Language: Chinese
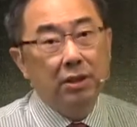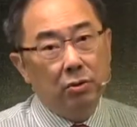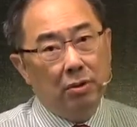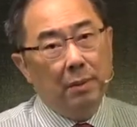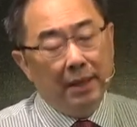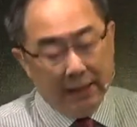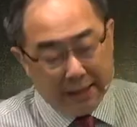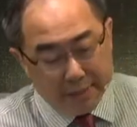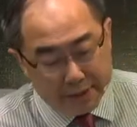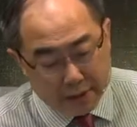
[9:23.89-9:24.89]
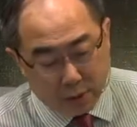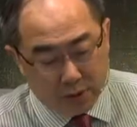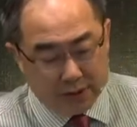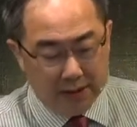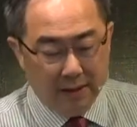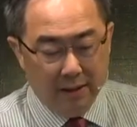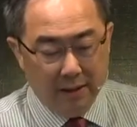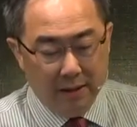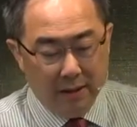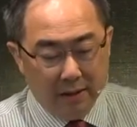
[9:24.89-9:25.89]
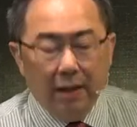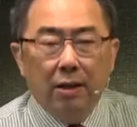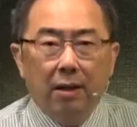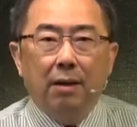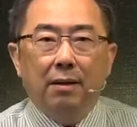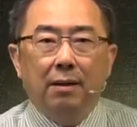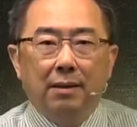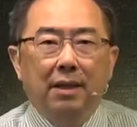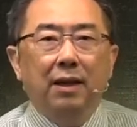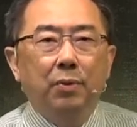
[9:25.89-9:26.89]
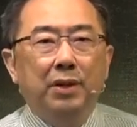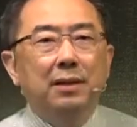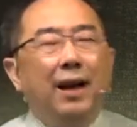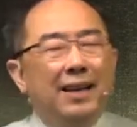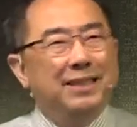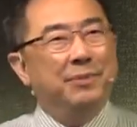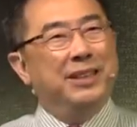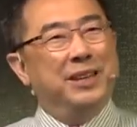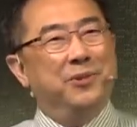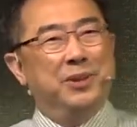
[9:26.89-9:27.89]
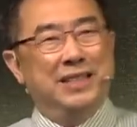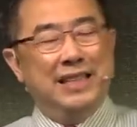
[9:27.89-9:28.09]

弟兄姐妹，你结不结果子？那那第一个问题是，哎，什么叫结果子？